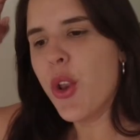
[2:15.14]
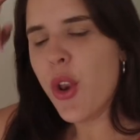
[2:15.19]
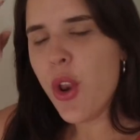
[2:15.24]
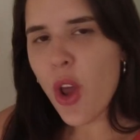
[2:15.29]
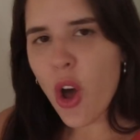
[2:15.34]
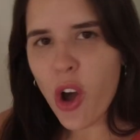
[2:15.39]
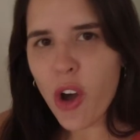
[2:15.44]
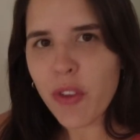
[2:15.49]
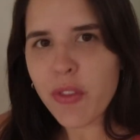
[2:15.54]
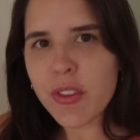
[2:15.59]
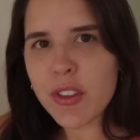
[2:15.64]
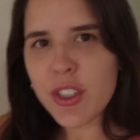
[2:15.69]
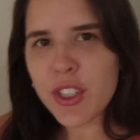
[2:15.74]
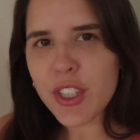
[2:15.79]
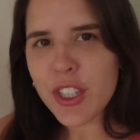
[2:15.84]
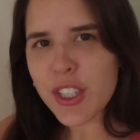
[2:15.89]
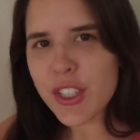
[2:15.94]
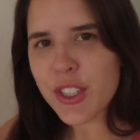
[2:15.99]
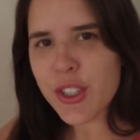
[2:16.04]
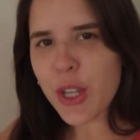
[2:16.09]
Novo
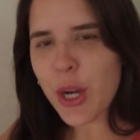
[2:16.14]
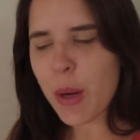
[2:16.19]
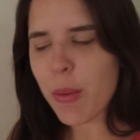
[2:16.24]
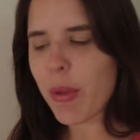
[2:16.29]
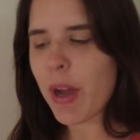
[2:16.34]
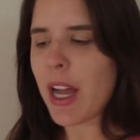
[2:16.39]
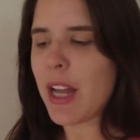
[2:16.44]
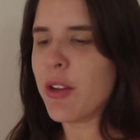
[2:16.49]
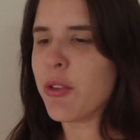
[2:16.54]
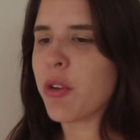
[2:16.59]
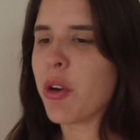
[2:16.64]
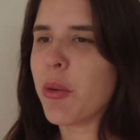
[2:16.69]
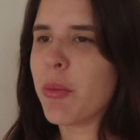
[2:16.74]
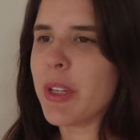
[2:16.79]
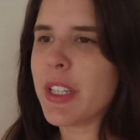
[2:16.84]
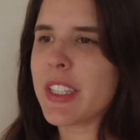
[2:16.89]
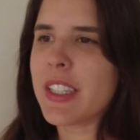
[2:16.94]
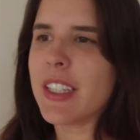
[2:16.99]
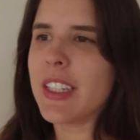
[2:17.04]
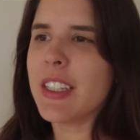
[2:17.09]
dia de trabalho
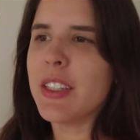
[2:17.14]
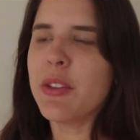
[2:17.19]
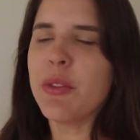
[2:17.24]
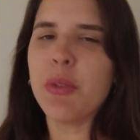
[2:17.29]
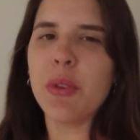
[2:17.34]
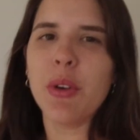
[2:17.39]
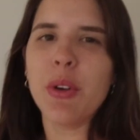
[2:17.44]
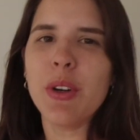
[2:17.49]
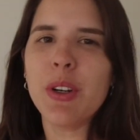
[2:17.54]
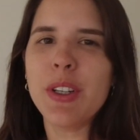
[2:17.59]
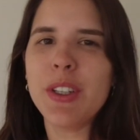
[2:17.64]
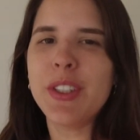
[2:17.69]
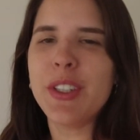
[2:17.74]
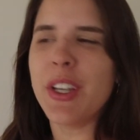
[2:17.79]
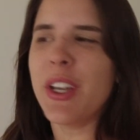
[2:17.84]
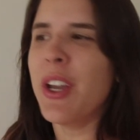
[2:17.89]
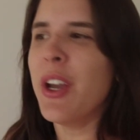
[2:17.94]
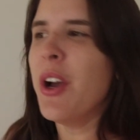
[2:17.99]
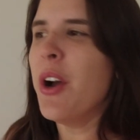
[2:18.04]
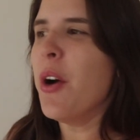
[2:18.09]
começando
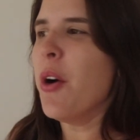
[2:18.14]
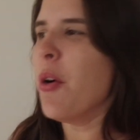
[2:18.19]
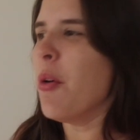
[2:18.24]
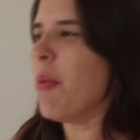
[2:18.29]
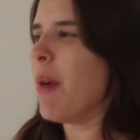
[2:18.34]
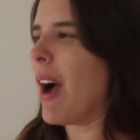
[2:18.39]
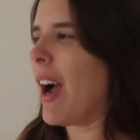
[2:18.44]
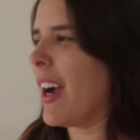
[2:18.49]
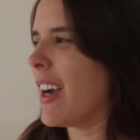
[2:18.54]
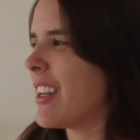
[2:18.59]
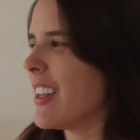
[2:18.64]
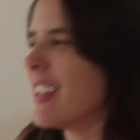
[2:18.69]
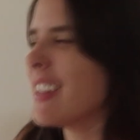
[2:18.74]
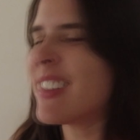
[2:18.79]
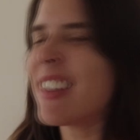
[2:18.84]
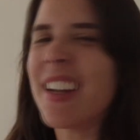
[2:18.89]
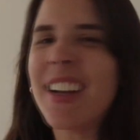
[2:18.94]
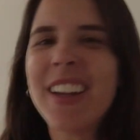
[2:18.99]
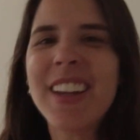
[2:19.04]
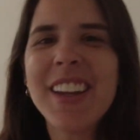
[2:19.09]
hoje. O Marcos
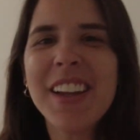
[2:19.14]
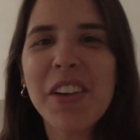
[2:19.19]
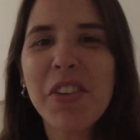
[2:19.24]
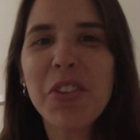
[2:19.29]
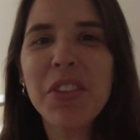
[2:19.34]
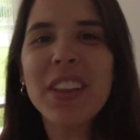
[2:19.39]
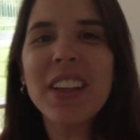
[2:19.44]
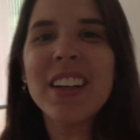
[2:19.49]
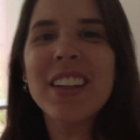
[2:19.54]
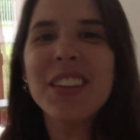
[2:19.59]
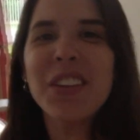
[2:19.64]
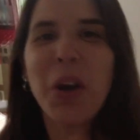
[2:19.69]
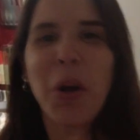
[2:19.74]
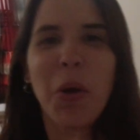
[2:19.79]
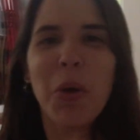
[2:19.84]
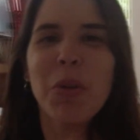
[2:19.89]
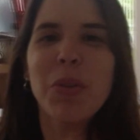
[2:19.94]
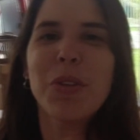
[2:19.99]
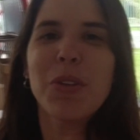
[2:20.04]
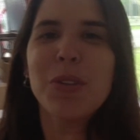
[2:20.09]
está aqui lutando
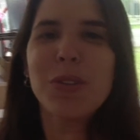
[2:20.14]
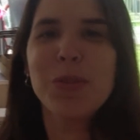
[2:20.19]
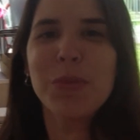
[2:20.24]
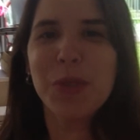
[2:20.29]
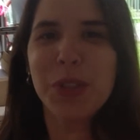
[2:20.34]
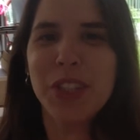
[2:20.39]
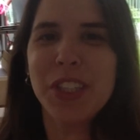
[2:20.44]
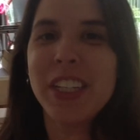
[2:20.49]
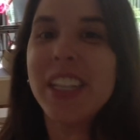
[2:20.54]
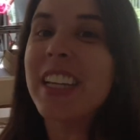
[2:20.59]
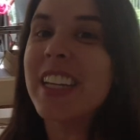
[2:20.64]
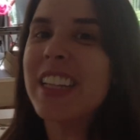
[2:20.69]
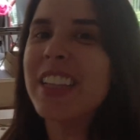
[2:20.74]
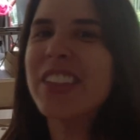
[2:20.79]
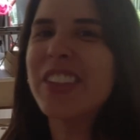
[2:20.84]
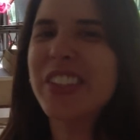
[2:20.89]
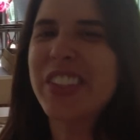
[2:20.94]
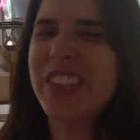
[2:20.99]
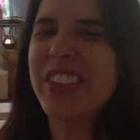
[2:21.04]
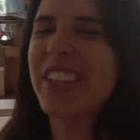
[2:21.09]
contra os
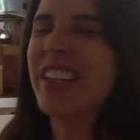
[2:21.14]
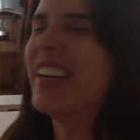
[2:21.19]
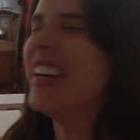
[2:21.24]
mosquitos.